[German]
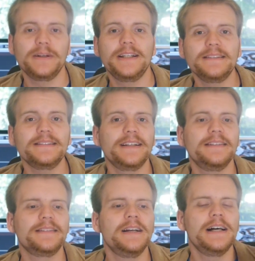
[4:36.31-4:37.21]
aber letzten
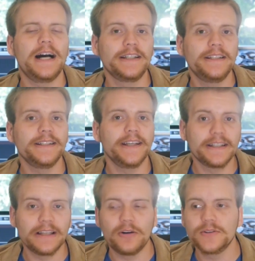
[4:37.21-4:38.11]
Endes agiert er
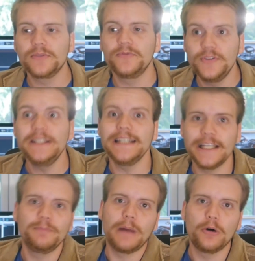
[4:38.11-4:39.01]
genauso wie
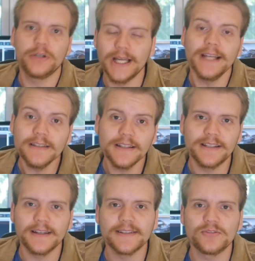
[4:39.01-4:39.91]
eben auch in anderen
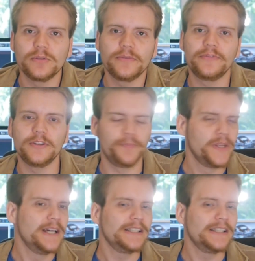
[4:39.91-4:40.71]
Katastrophenfilmen.